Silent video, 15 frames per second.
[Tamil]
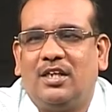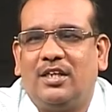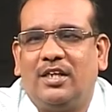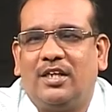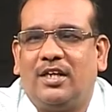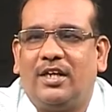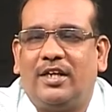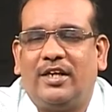
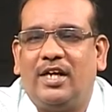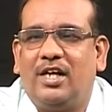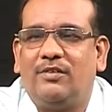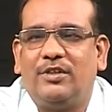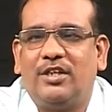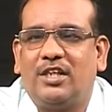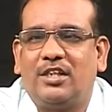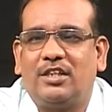என்கிற
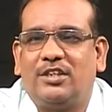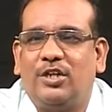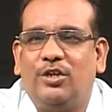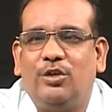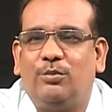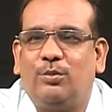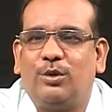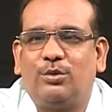கேள்வி அதை
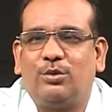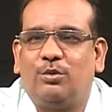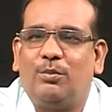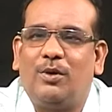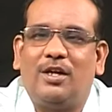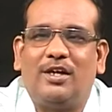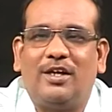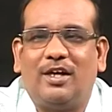
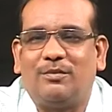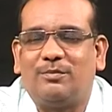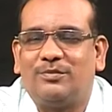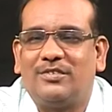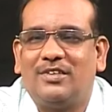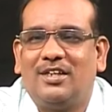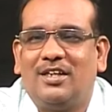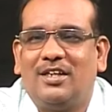தெளிவுபடுத்தணுமா இல்லையா
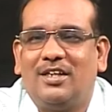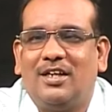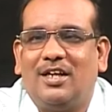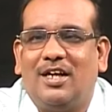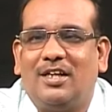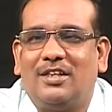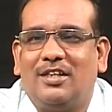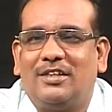
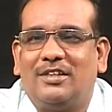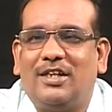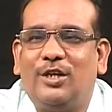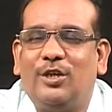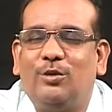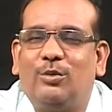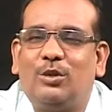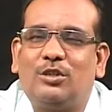அதை
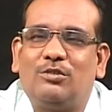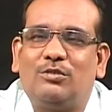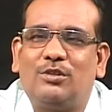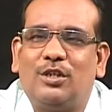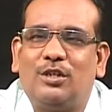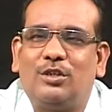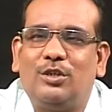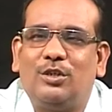
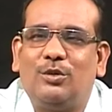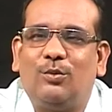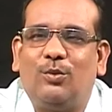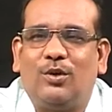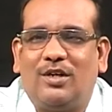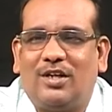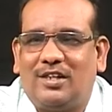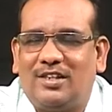தெளிவுபடுத்துவதற்கு
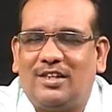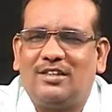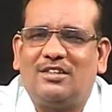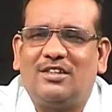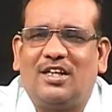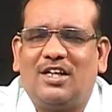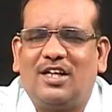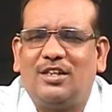ஒரு கதை
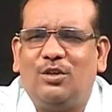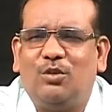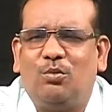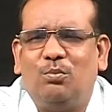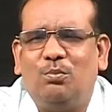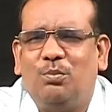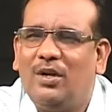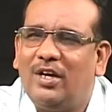இந்த கதை
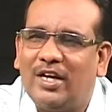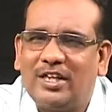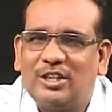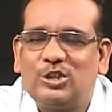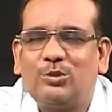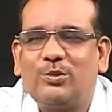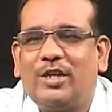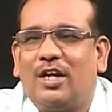ரொம்ப
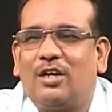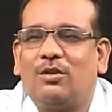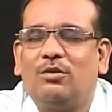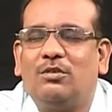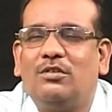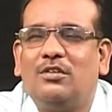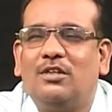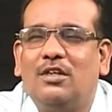நகைச்சுவையாக
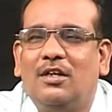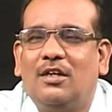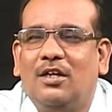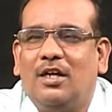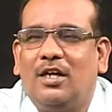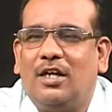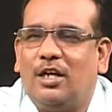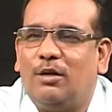இருக்கும்
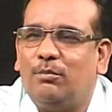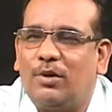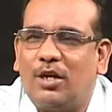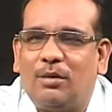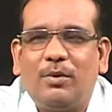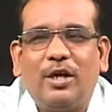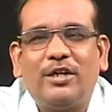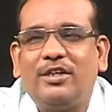நம்புகிற
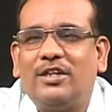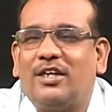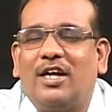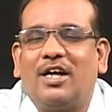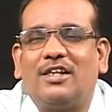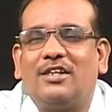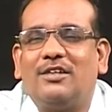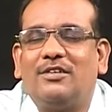மாதிரியும்
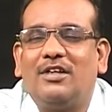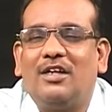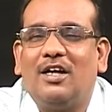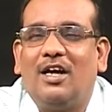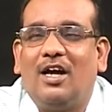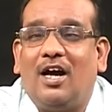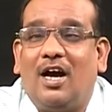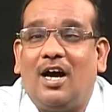இருக்காது
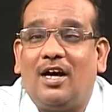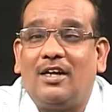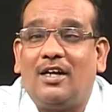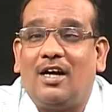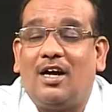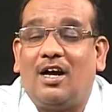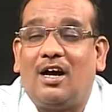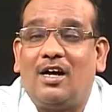
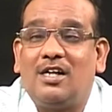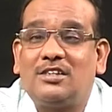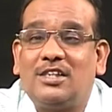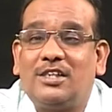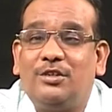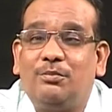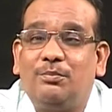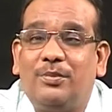ஆனால்
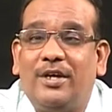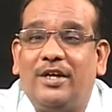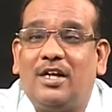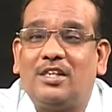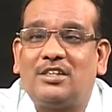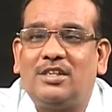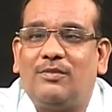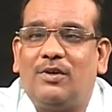ஆசையும்
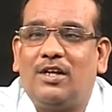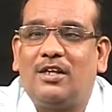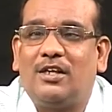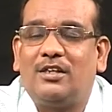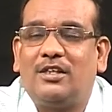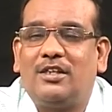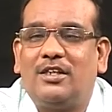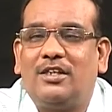பேராசை
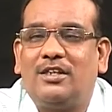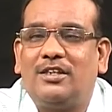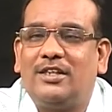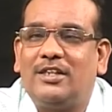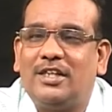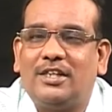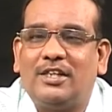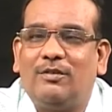வளர்க்குறதுக்கு
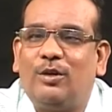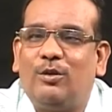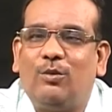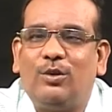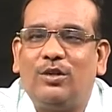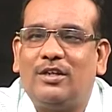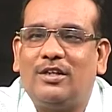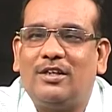இதை தவிர
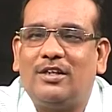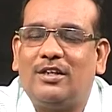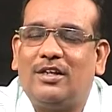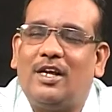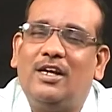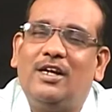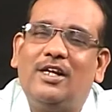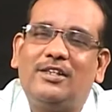ஒரு
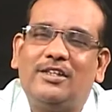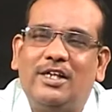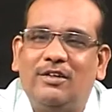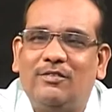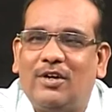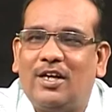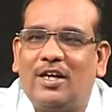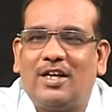நல்ல
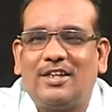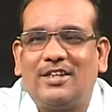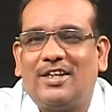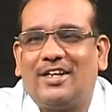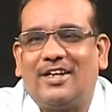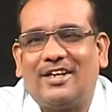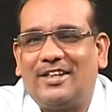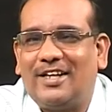தெளிவான கதை
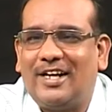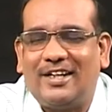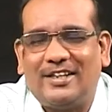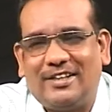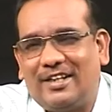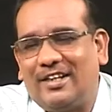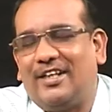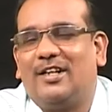இருக்கிறதா எனக்கு
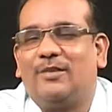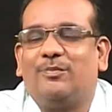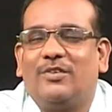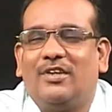தெரியல